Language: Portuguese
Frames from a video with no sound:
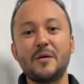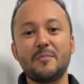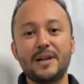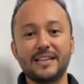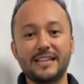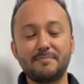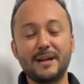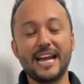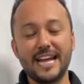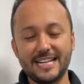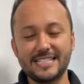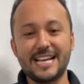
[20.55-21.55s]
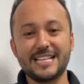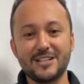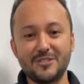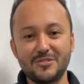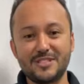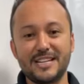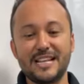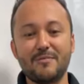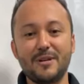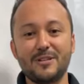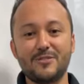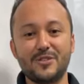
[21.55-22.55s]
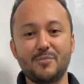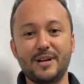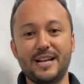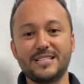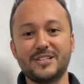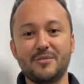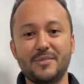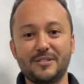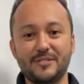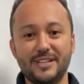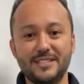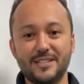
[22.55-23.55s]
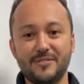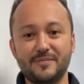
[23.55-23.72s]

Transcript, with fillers: para a realização dos treinamentos de operação e manutenção.